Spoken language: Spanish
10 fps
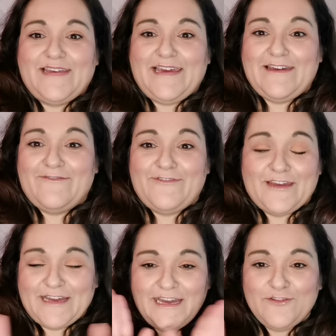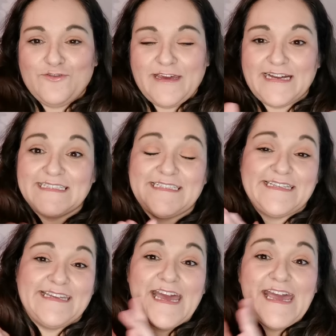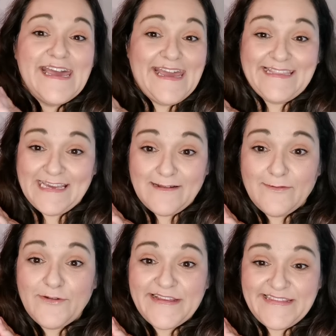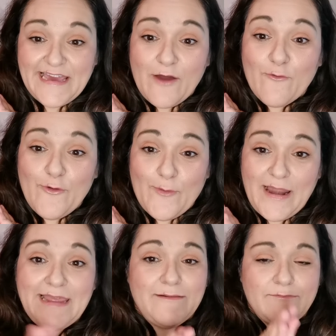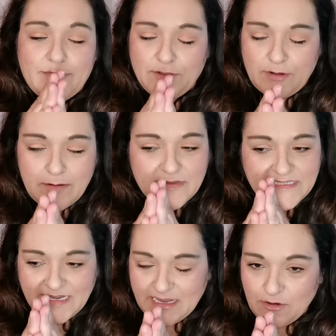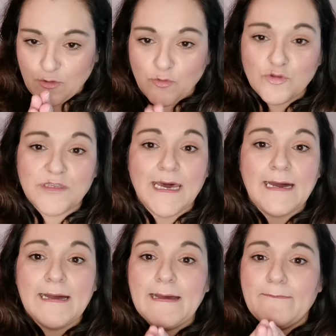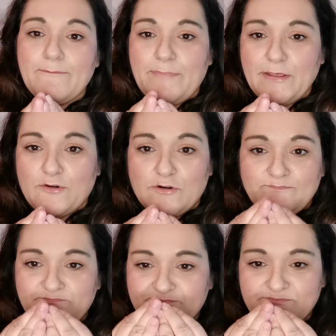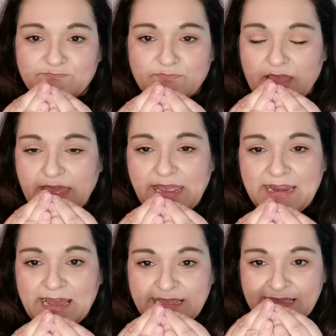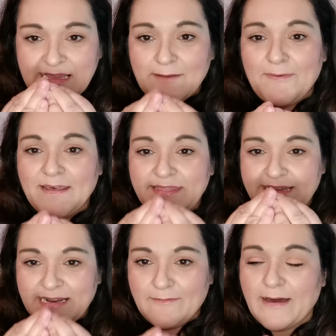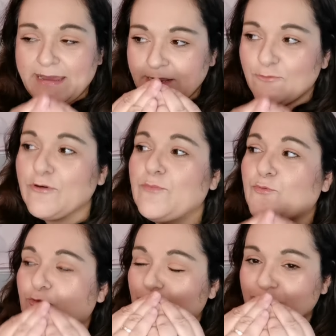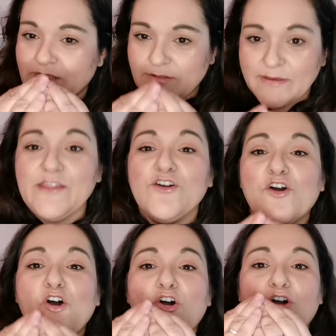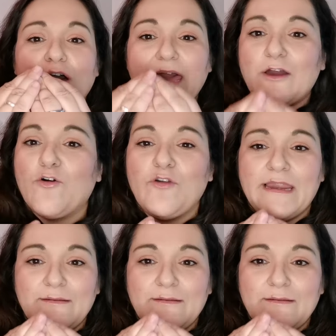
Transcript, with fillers: En fin, esto es así. Está grabado en este ángulo, ¿vale? Perdonadme, sé que no gusta, pero mm, era incapaz de grabar el cuerpo del vídeo con